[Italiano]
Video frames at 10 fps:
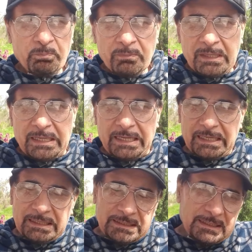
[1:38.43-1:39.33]

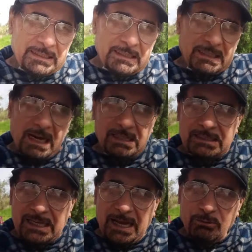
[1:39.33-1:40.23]
che
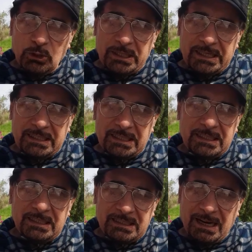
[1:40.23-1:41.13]
realizzavo
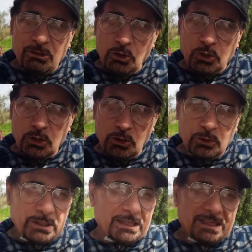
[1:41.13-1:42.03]
le
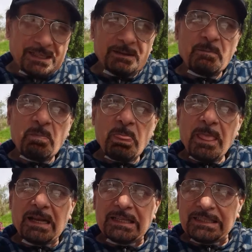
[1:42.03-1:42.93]
radiocronache
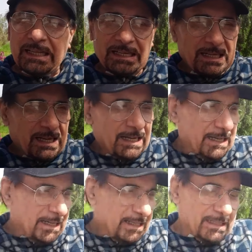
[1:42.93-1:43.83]
eh,
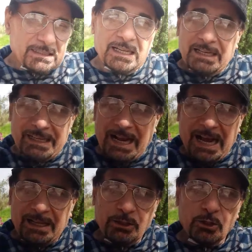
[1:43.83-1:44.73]
della, della
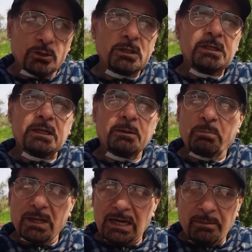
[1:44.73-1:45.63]
radio eh,
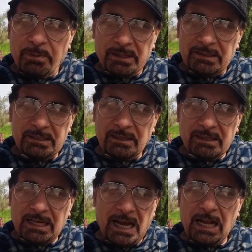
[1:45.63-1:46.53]
per le partite
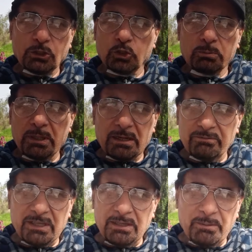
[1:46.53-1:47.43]
di calcio, per
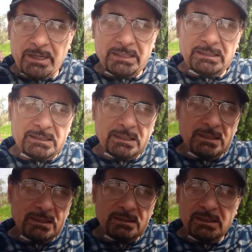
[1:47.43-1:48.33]

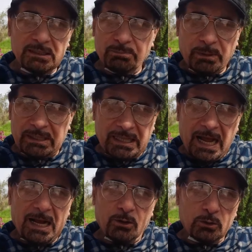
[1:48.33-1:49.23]
avvenimenti di
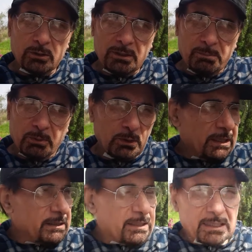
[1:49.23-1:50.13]
spettacolo, di
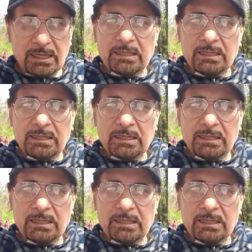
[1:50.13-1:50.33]
politica,